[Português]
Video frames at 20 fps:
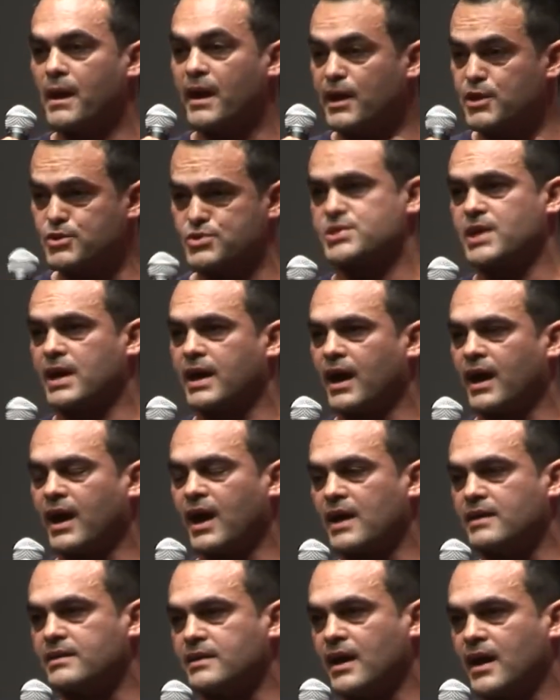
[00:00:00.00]
Eu sei
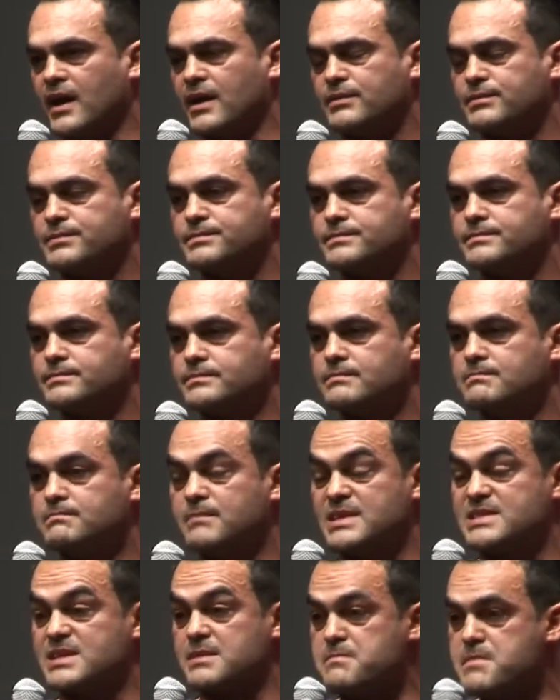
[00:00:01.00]
ganhar dinheiro,
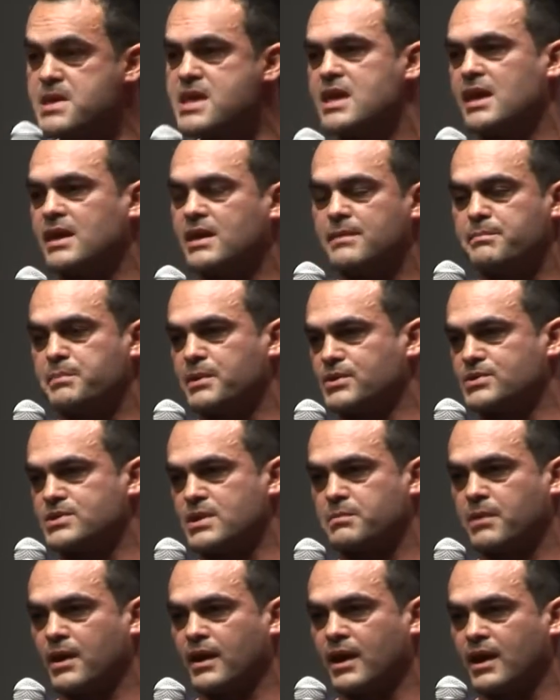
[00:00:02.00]
mas a minha equipa não
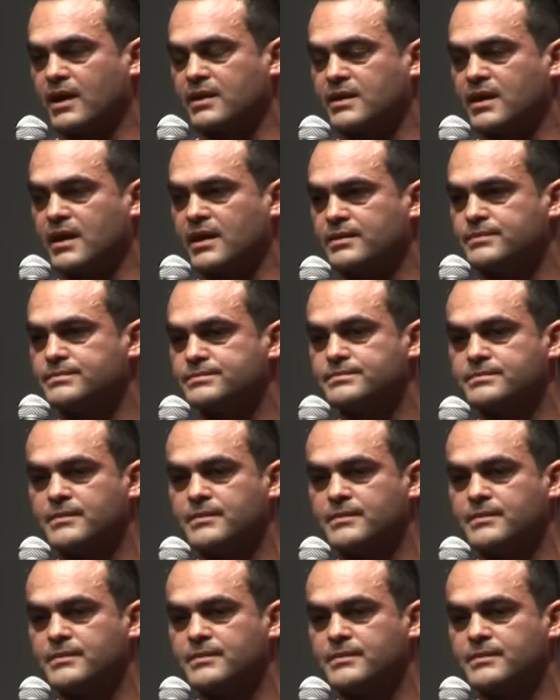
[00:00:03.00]
sabe ganhar dinheiro